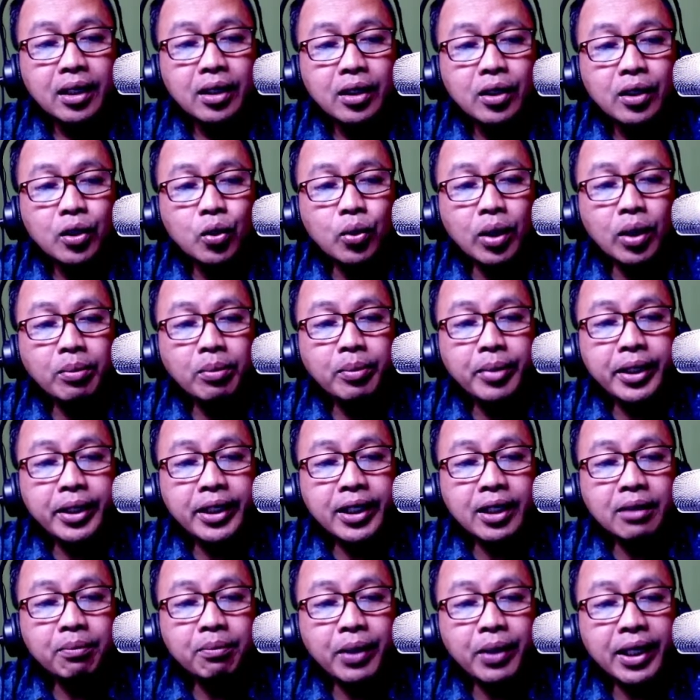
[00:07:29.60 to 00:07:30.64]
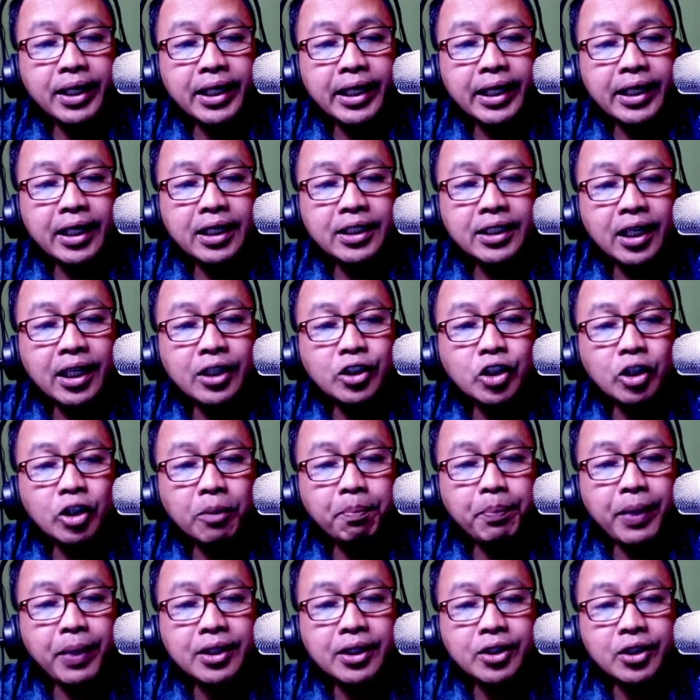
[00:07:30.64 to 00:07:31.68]
Dua, memberikan pelayanan yang
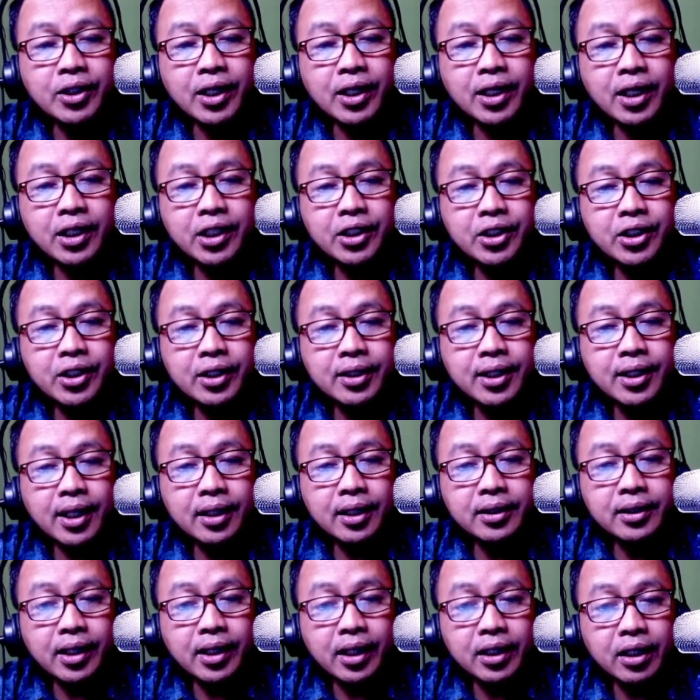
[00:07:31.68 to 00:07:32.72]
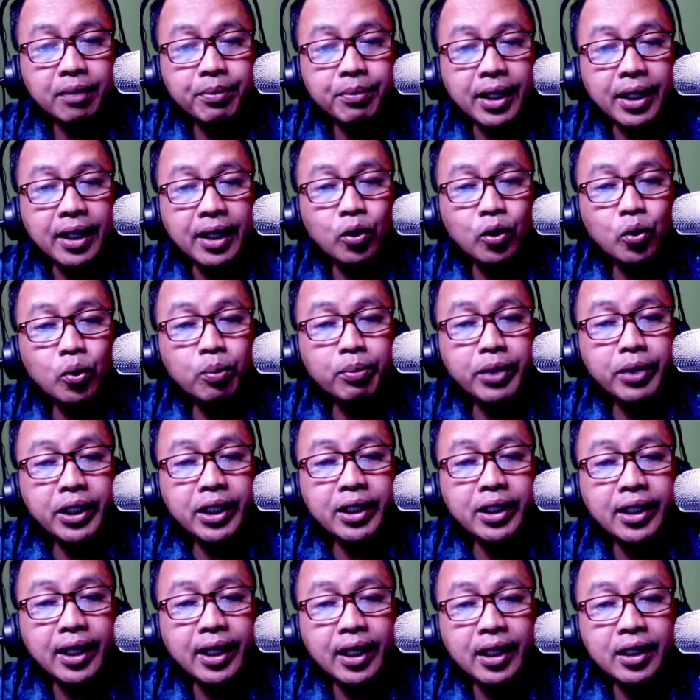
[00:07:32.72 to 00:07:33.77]
cepat secara digital terhadap alumni
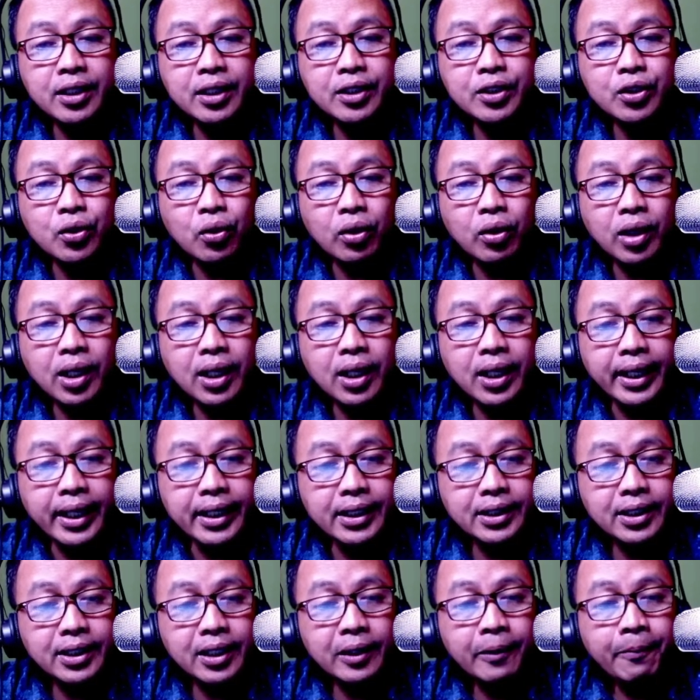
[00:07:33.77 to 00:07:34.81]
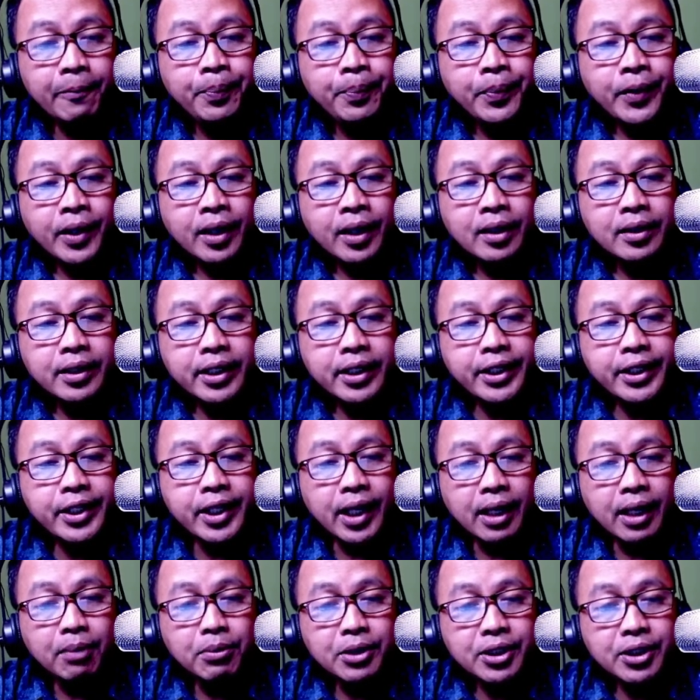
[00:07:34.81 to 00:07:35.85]
dan sekolah lainnya
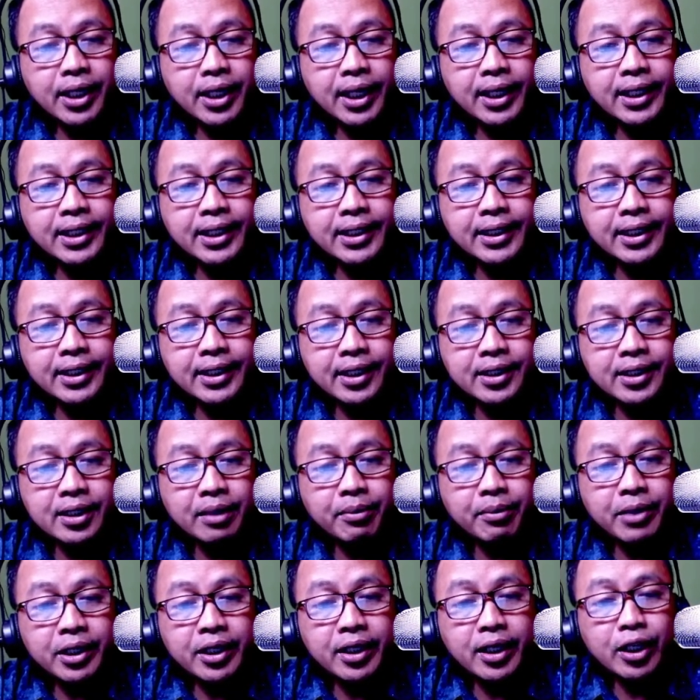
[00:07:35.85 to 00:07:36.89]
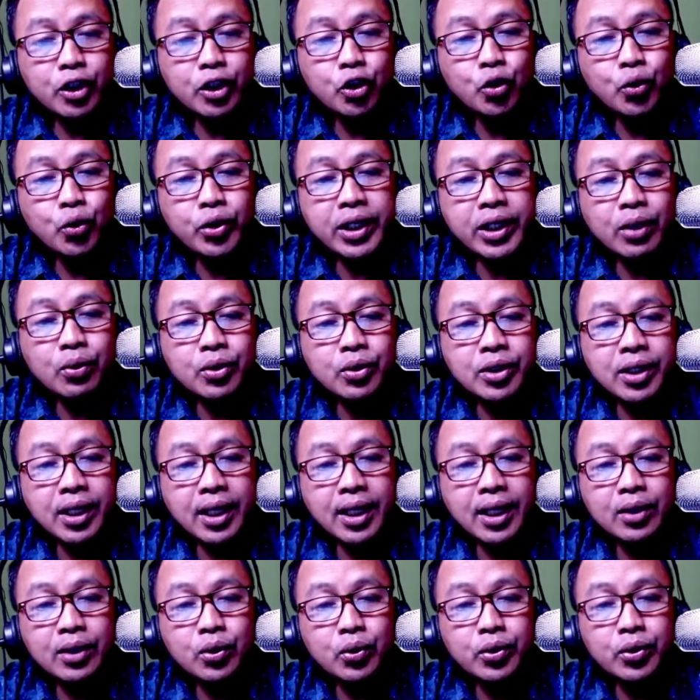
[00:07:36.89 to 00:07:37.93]
Tiga, menjalin kerjasama dengan dunia
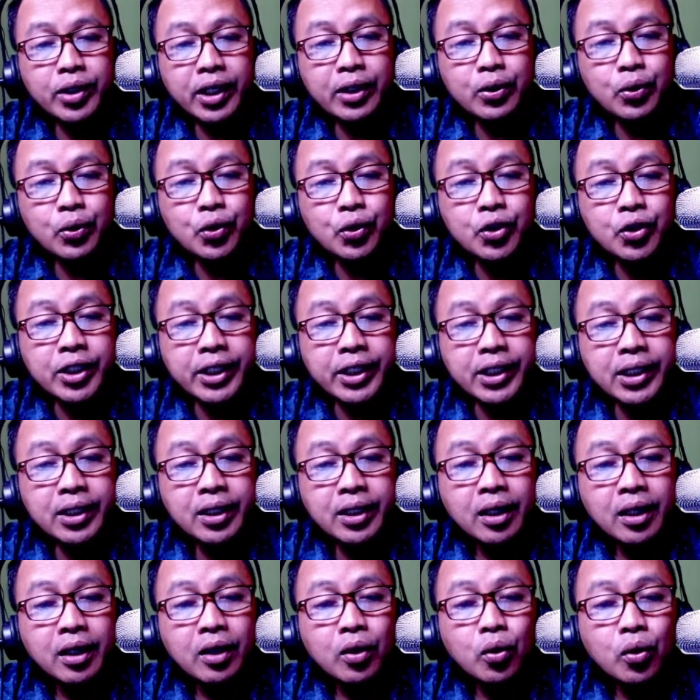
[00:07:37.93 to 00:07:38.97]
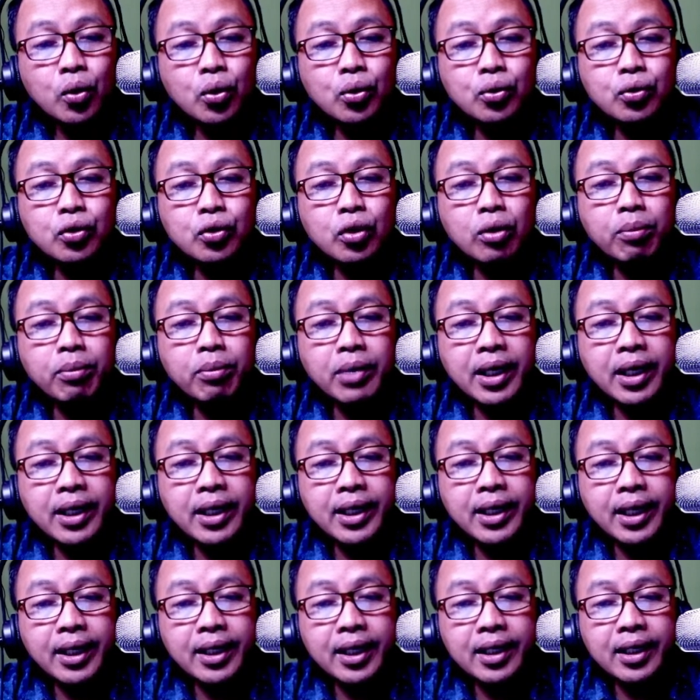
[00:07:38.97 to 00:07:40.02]
usaha, dunia industri untuk
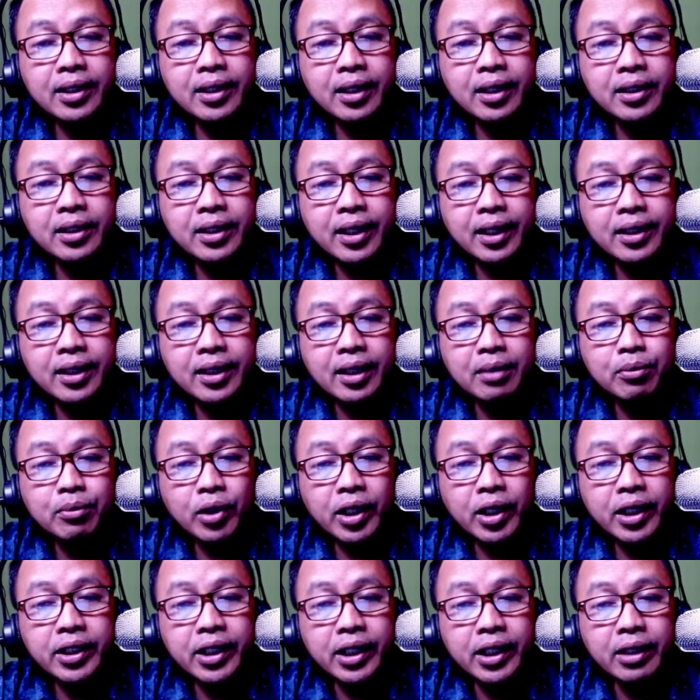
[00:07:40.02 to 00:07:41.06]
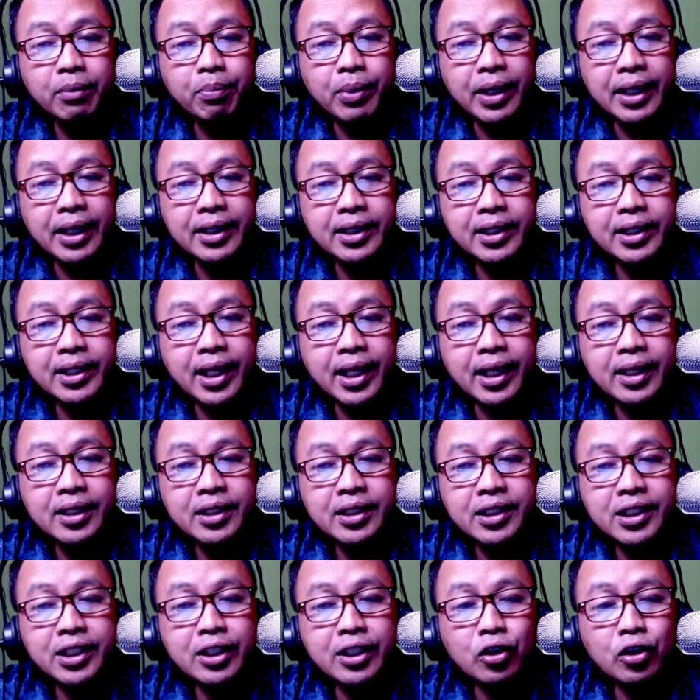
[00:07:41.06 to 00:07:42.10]
mengadakan kegiatan mulai dari pelatihan,
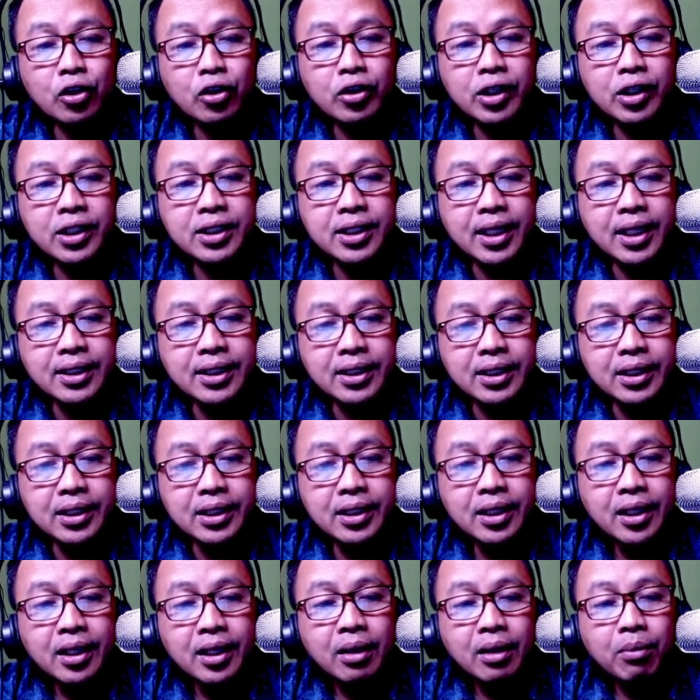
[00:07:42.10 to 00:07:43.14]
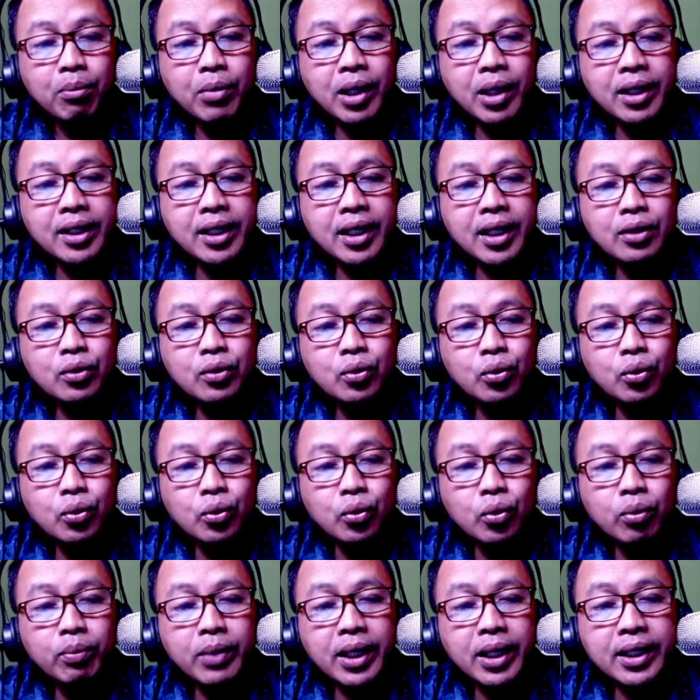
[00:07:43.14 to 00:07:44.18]
sinkronisasi, magang
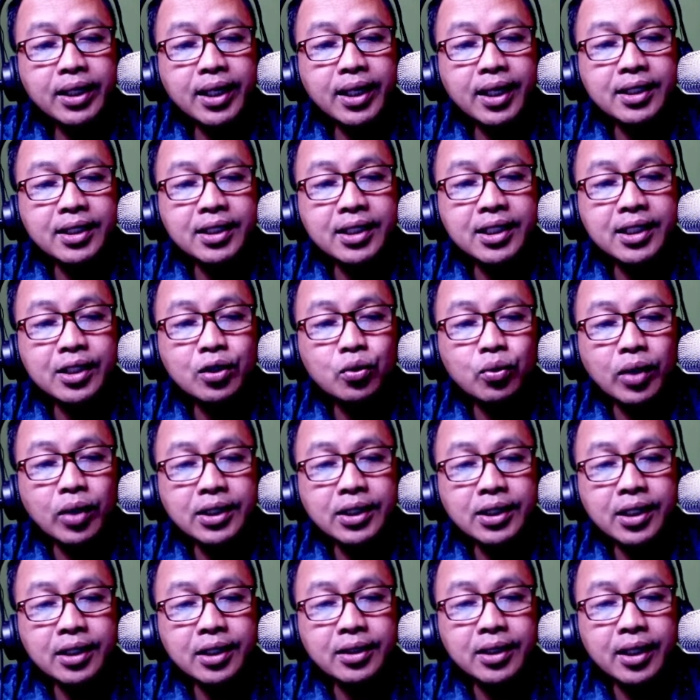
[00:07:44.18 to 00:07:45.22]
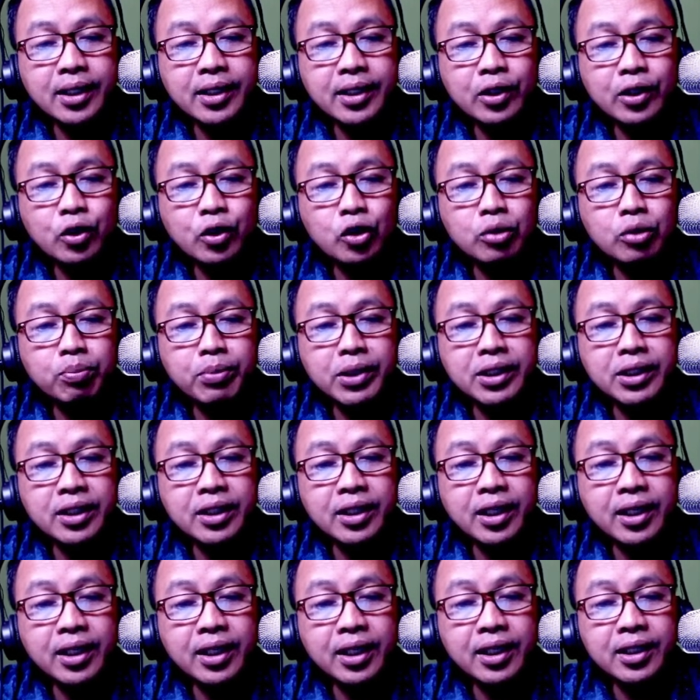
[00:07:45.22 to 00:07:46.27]
guru, magang siswa, serta rekrutmen
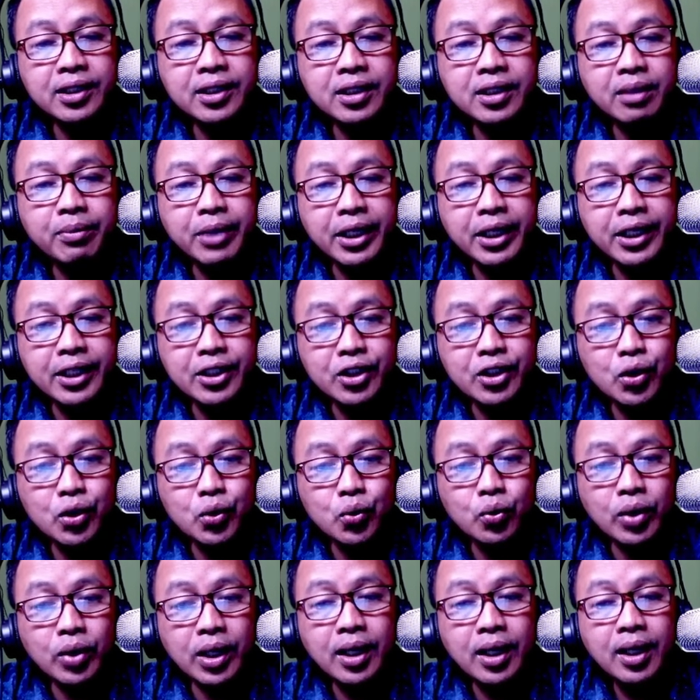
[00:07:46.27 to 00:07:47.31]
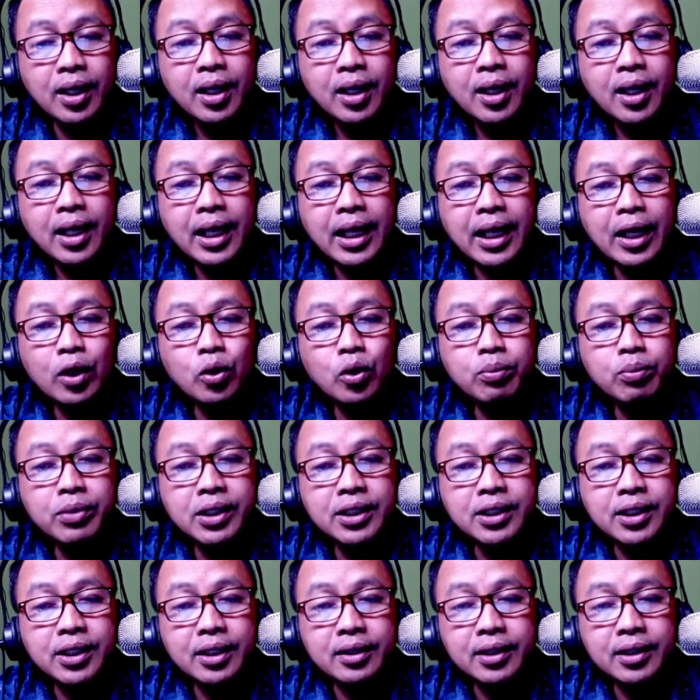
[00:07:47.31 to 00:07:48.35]
tenaga kerja bagi siswa, alumni,
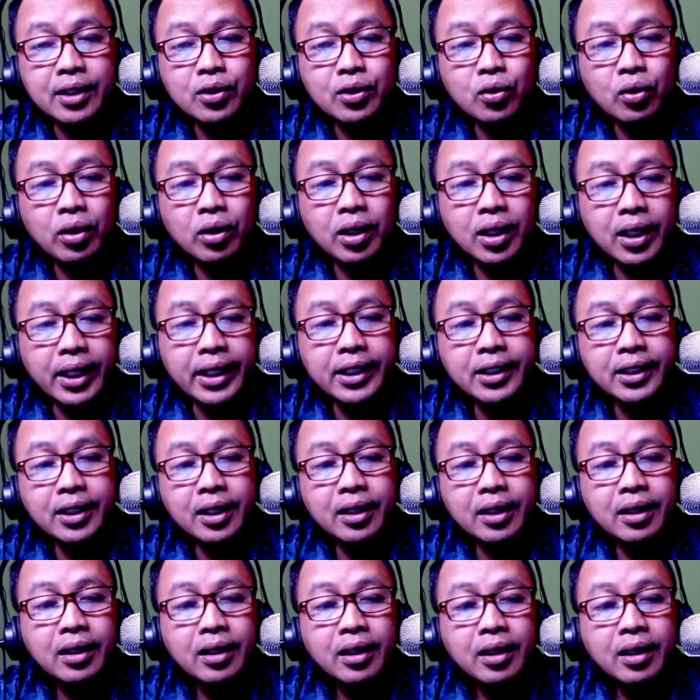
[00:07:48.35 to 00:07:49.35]
serta sekolah lainnya,